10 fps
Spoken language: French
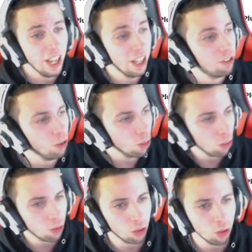
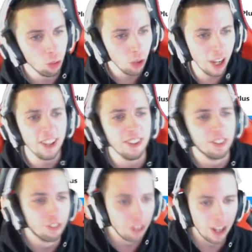S11 ou
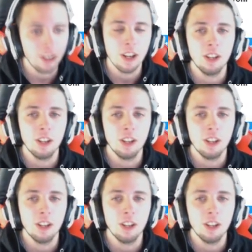S20.